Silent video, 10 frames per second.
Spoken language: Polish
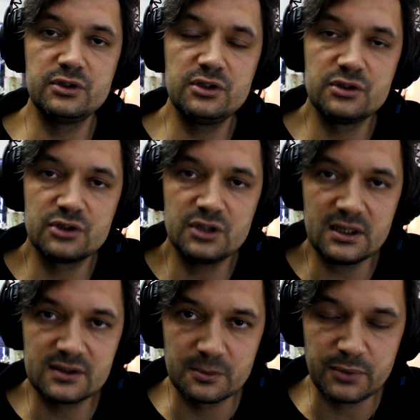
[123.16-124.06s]
Dziś
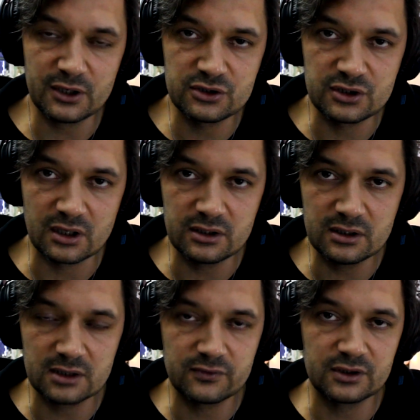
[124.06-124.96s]
13
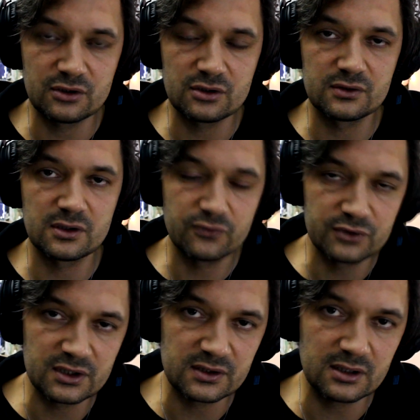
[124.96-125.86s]
października
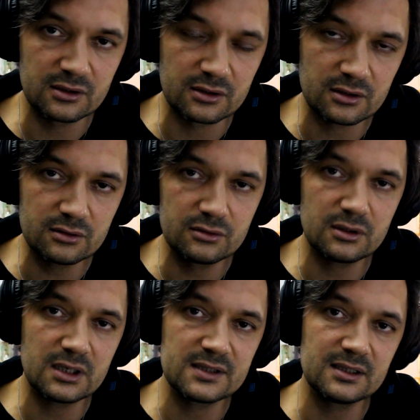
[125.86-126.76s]
2020
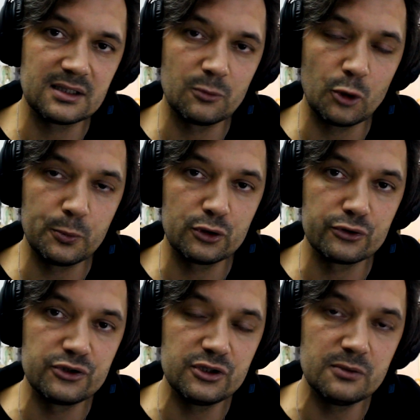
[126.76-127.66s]
roku, a zatem
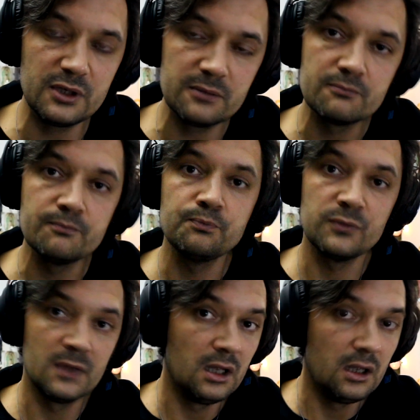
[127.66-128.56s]
obchodzimy
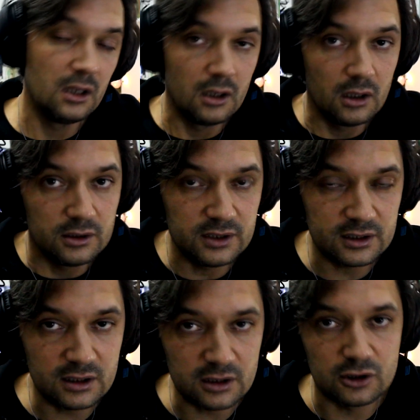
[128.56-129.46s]
nie
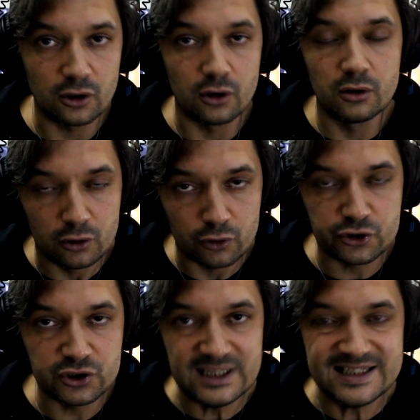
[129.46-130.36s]
tylko
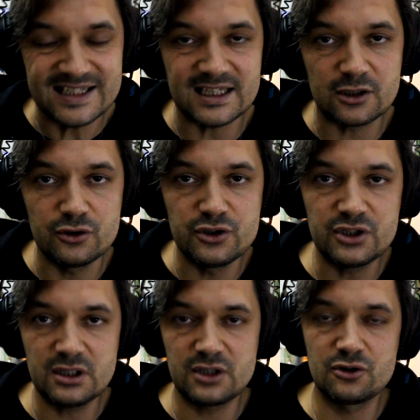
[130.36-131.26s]
rocznicę
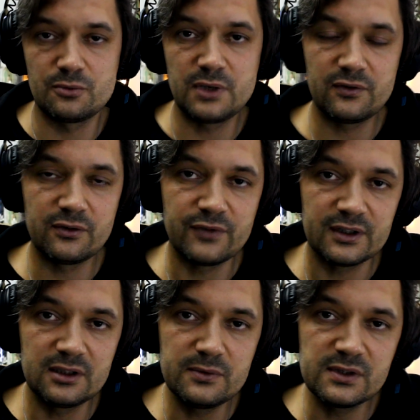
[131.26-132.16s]
zakończenia się objawień
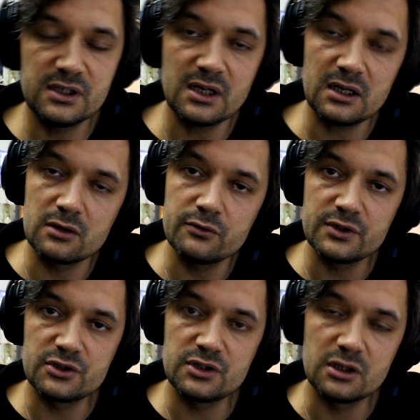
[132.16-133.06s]
fatimskich, ale
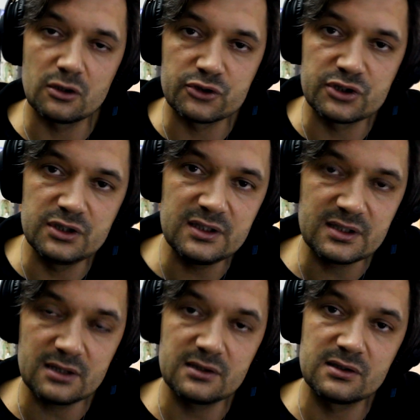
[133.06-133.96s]
również i
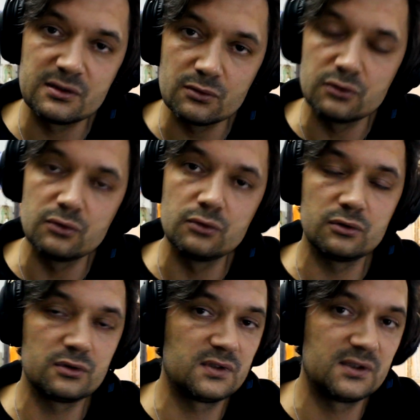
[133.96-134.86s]
rocznicę cudu
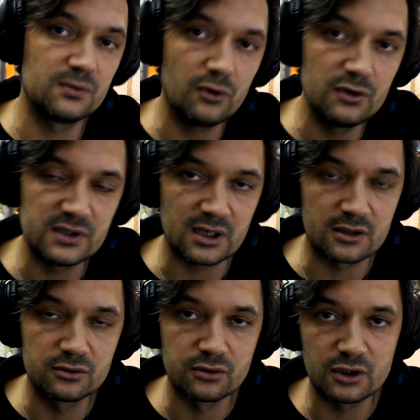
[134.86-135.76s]
słońca,
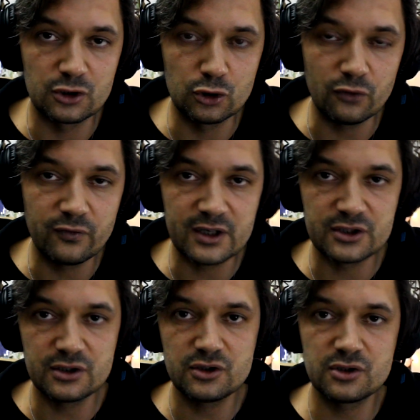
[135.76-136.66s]
który
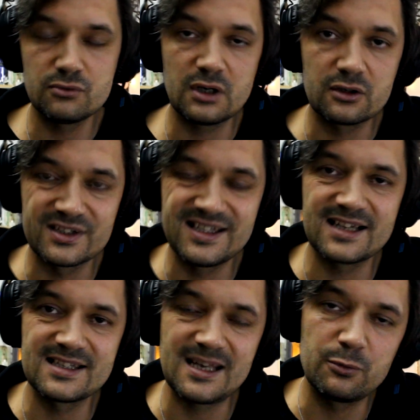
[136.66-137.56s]
towarzyszył jako
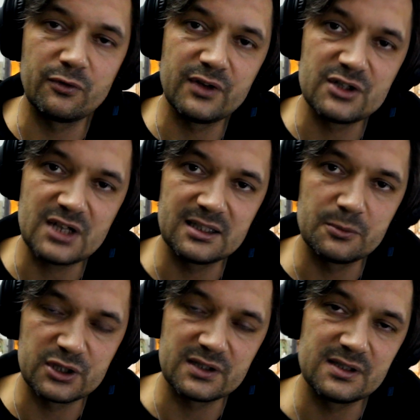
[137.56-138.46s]
znak zapowiedziany
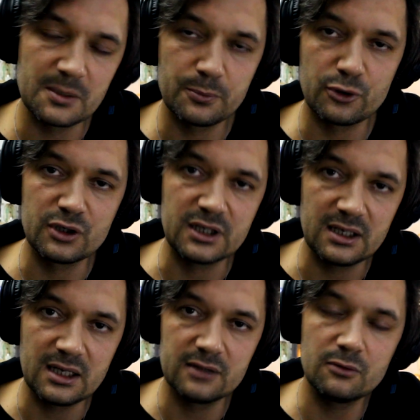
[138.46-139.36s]
przez
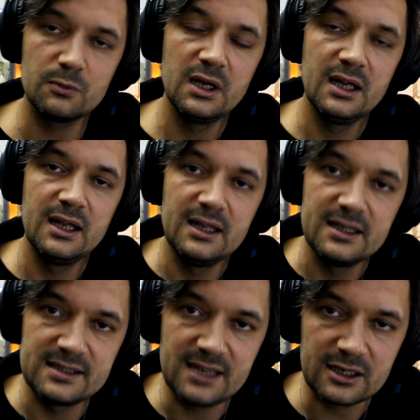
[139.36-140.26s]
niepokalaną
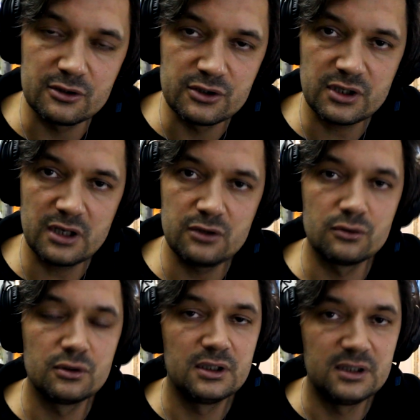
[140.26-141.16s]

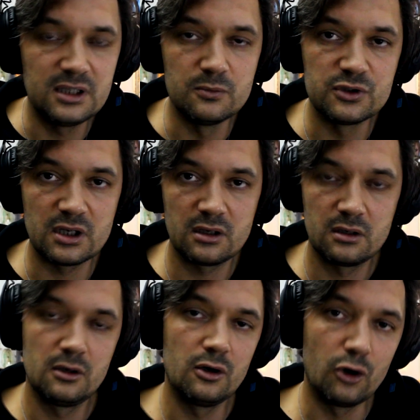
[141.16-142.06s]
zakończeniu tymże
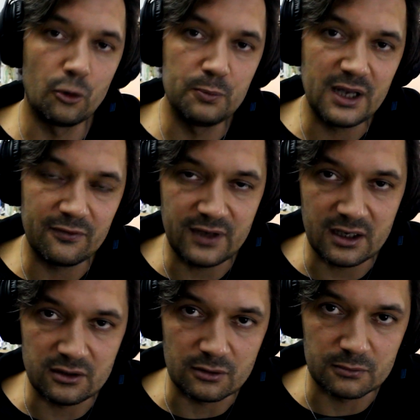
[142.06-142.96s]

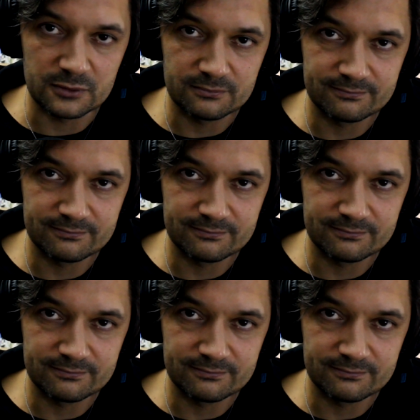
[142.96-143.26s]
objawieniom.